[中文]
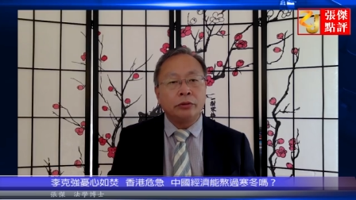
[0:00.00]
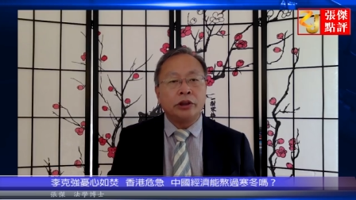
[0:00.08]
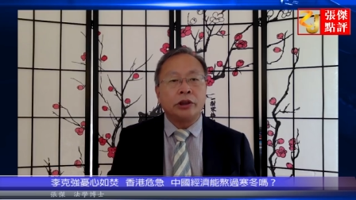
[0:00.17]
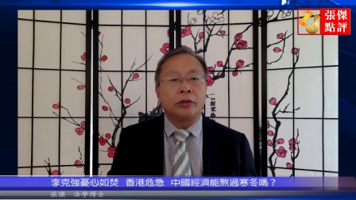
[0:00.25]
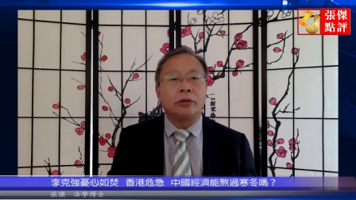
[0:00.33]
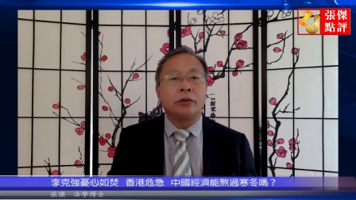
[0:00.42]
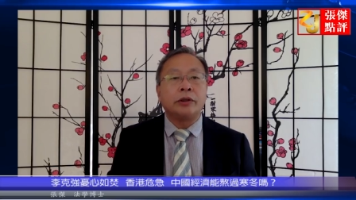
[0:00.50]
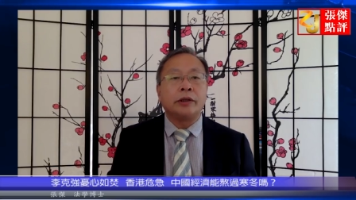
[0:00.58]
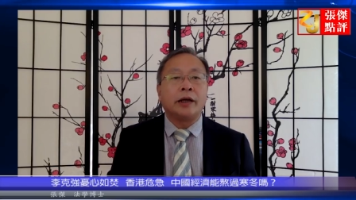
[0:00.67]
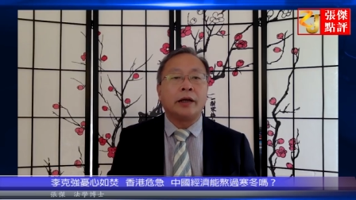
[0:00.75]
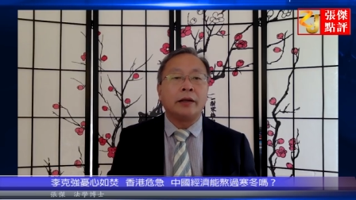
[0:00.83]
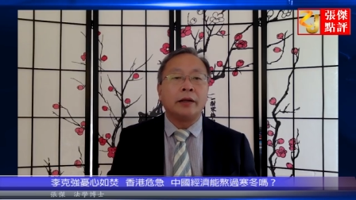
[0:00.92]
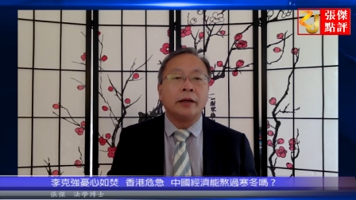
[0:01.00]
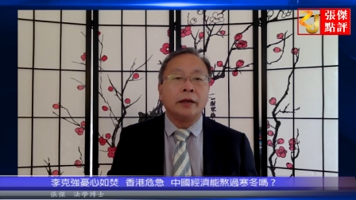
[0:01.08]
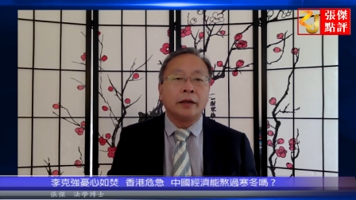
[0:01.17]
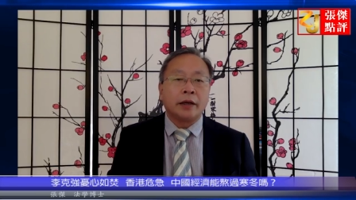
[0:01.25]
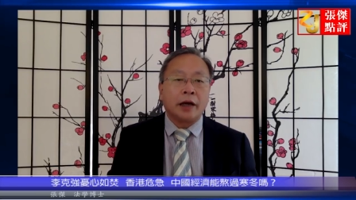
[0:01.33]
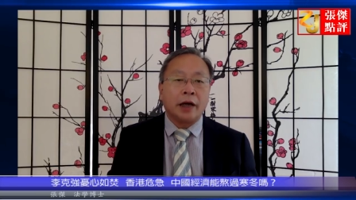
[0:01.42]
性困难，
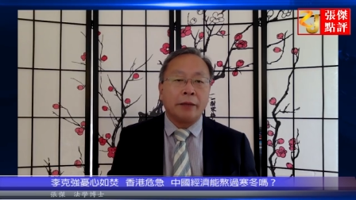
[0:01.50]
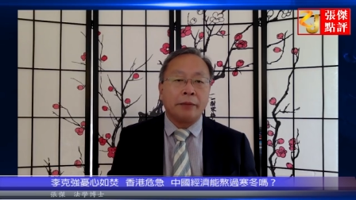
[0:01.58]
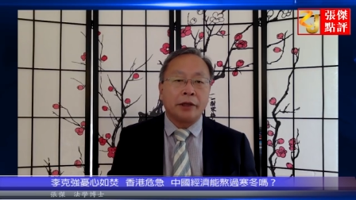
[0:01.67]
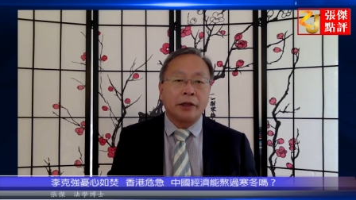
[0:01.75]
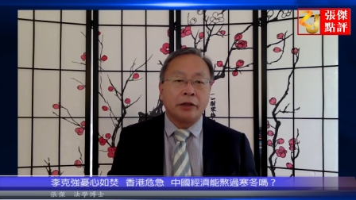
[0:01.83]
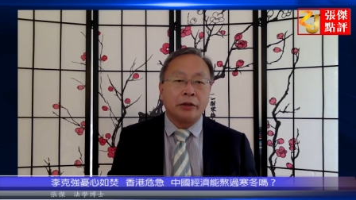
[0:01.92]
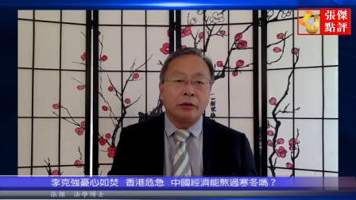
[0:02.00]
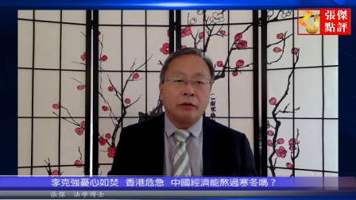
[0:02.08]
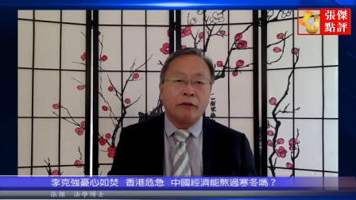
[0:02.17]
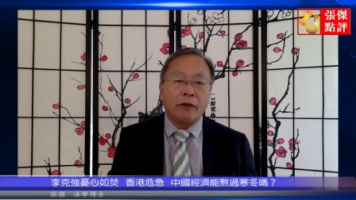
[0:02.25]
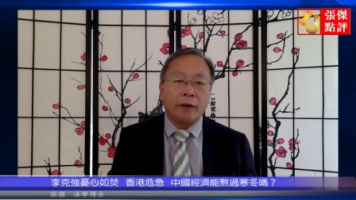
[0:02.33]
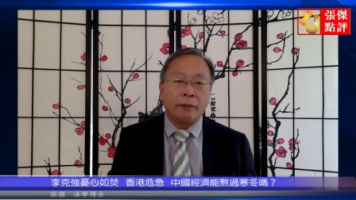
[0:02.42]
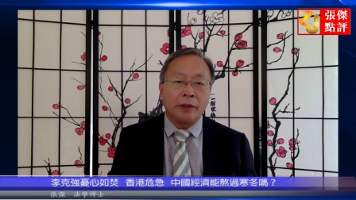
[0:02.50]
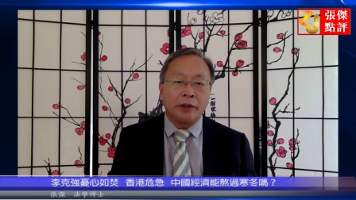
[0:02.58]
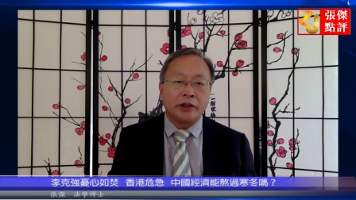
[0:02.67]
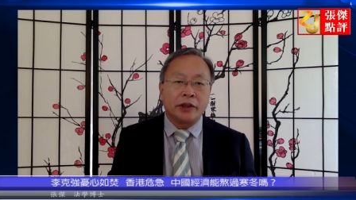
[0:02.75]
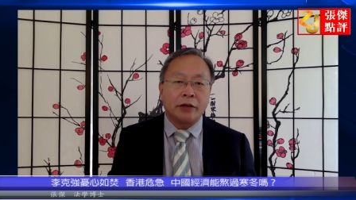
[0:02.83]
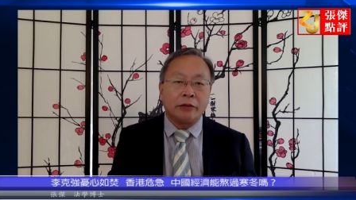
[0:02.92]
开辟更多方便
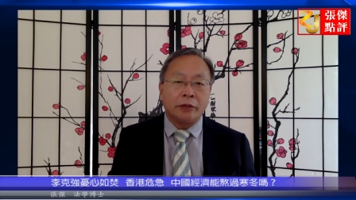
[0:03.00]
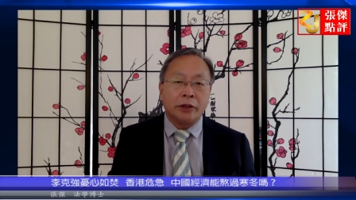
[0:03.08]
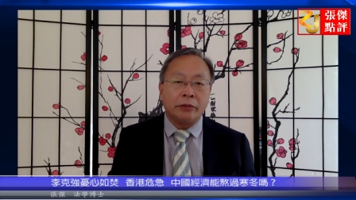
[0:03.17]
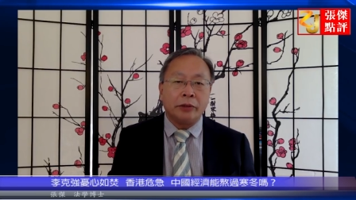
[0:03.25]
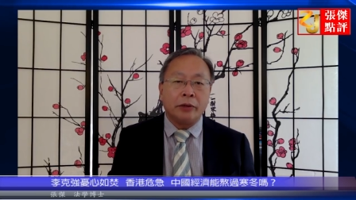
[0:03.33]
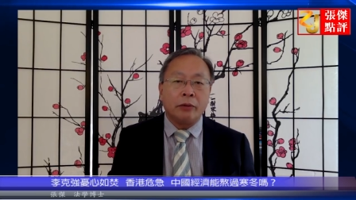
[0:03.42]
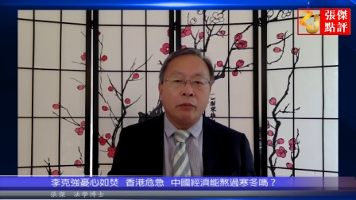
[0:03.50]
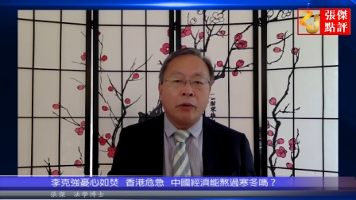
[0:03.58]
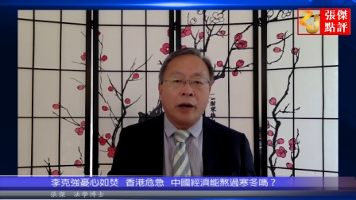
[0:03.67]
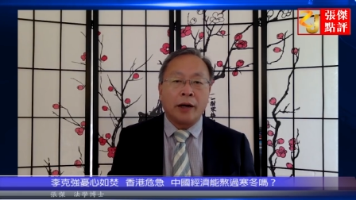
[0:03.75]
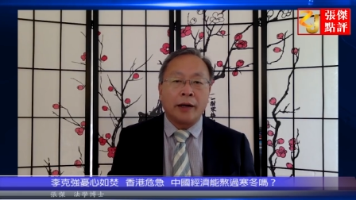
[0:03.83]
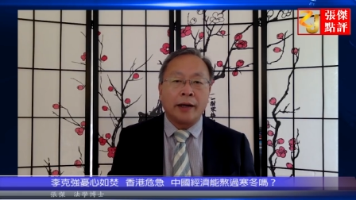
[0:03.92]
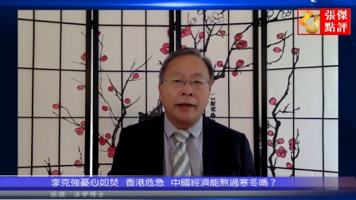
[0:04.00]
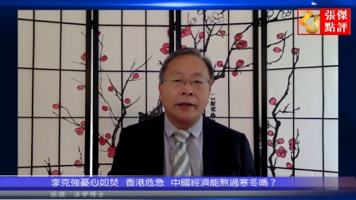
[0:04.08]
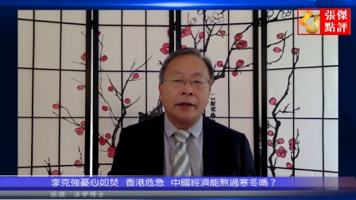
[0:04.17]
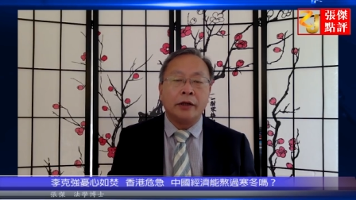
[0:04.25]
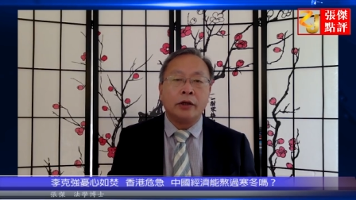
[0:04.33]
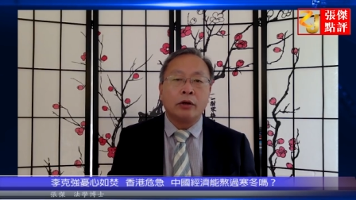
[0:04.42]
商务人员往来
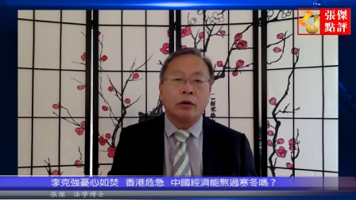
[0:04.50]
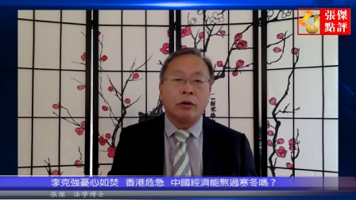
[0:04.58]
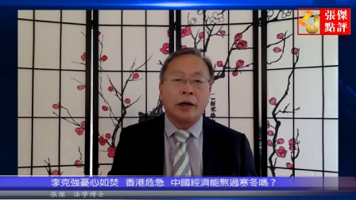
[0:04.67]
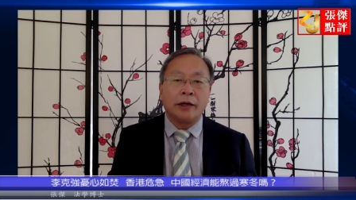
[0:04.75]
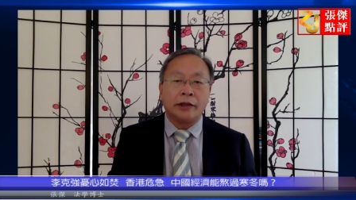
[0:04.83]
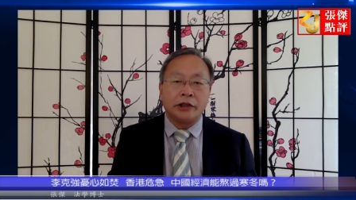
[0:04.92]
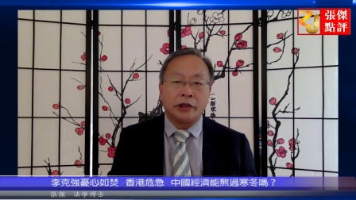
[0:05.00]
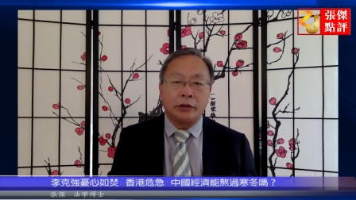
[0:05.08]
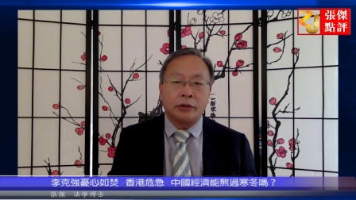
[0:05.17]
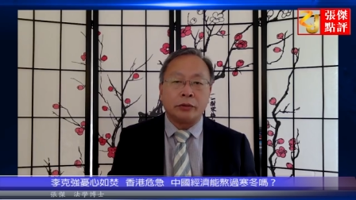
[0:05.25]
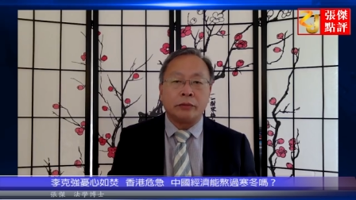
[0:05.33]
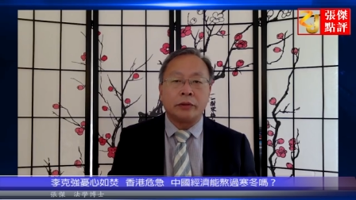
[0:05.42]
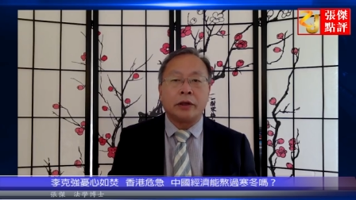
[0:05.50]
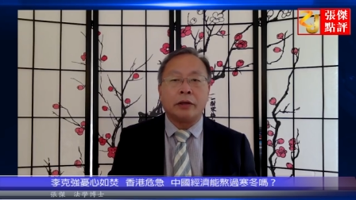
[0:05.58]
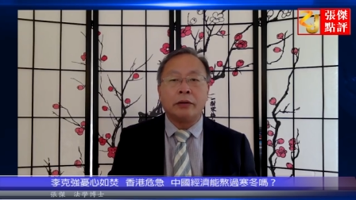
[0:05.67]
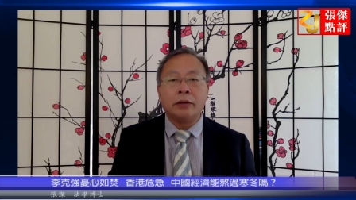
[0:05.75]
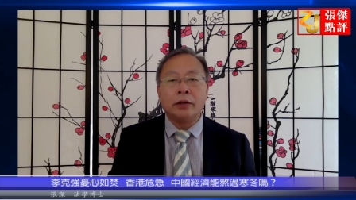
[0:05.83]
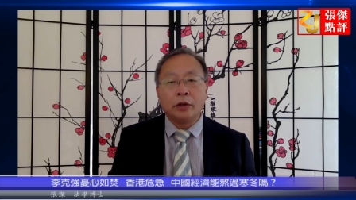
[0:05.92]
的快捷通道，
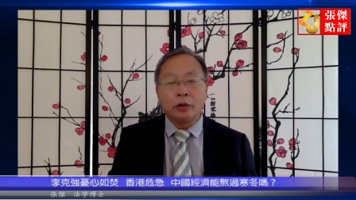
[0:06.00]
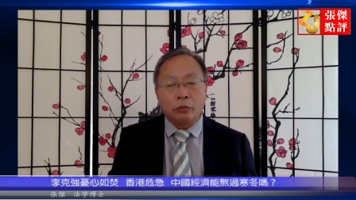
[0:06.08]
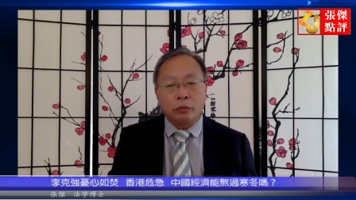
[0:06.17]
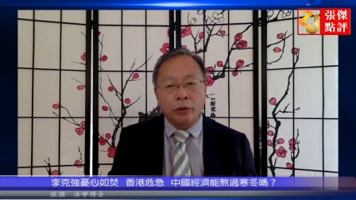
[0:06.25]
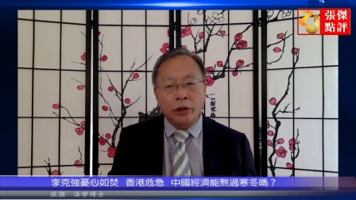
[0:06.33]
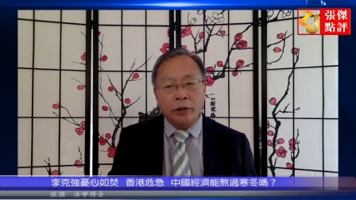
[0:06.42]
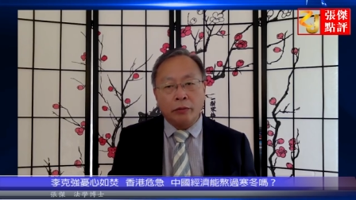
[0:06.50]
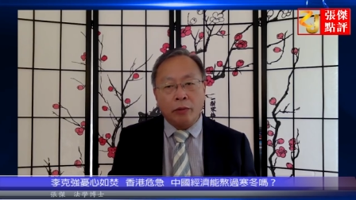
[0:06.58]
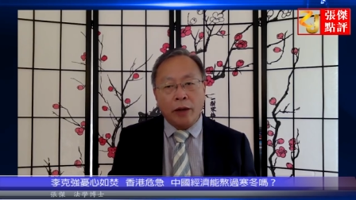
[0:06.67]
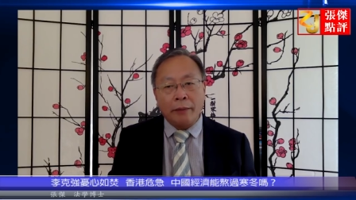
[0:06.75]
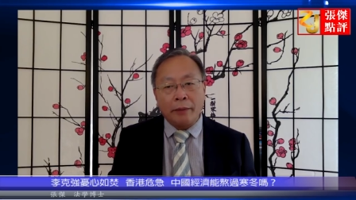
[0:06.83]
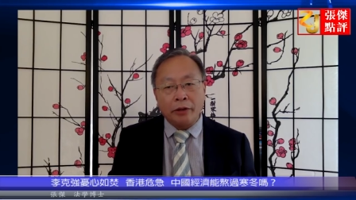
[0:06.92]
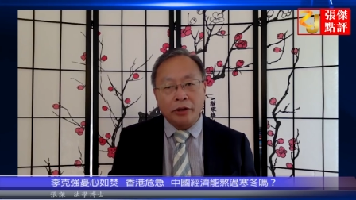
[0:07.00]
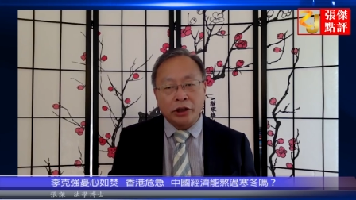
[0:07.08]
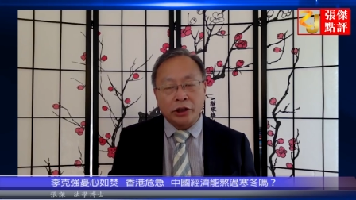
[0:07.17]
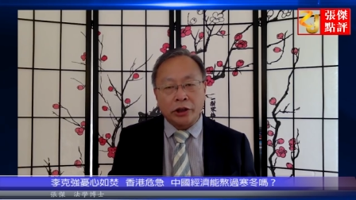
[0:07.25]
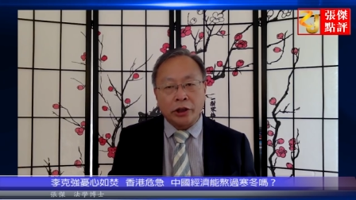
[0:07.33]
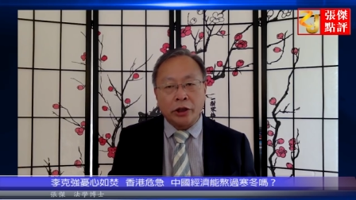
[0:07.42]
鼓励外贸
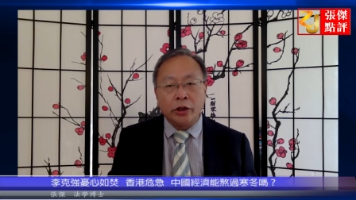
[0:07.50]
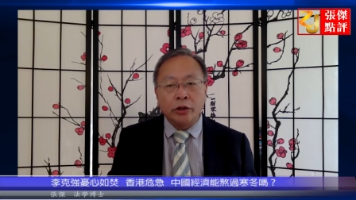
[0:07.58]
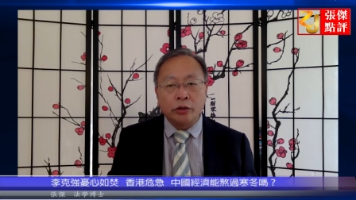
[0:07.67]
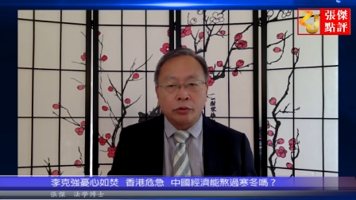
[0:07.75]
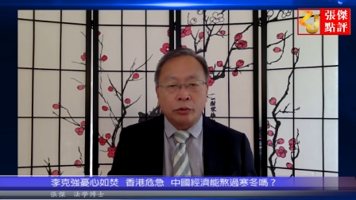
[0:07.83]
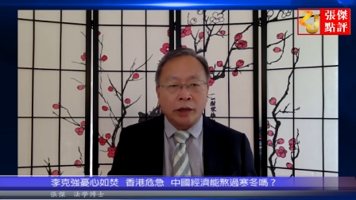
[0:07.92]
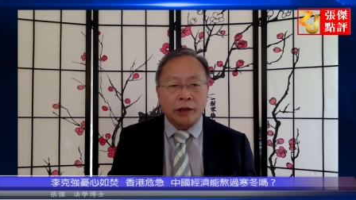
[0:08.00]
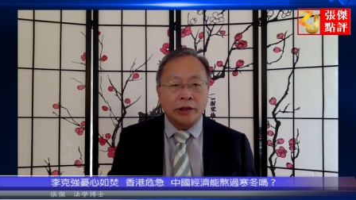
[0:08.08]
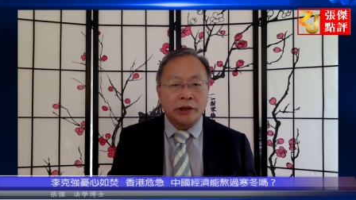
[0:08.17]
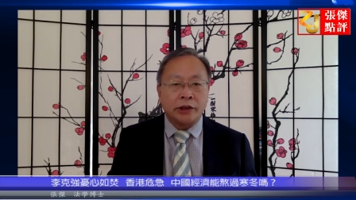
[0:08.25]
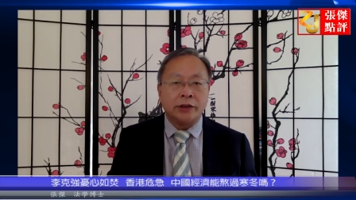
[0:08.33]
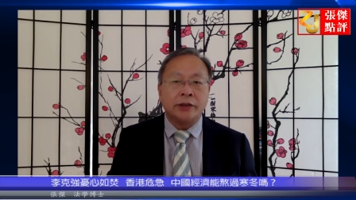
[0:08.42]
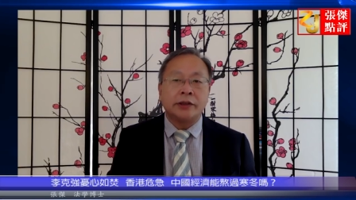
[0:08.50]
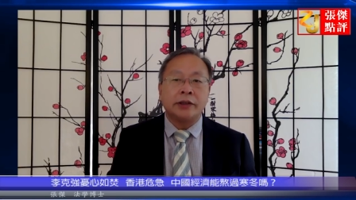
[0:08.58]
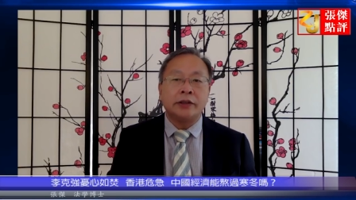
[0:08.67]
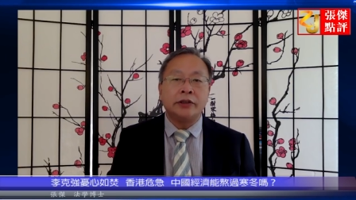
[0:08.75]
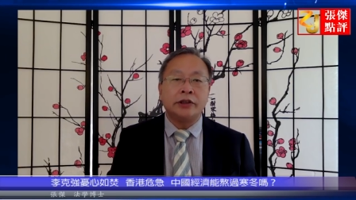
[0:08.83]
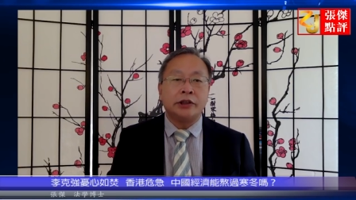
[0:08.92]
企业转型
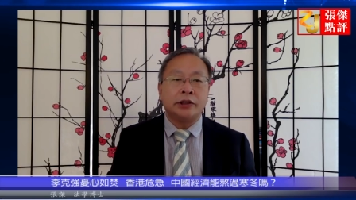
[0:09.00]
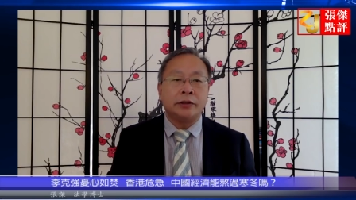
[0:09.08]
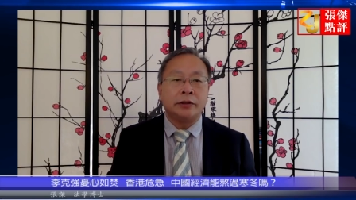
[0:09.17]
升级。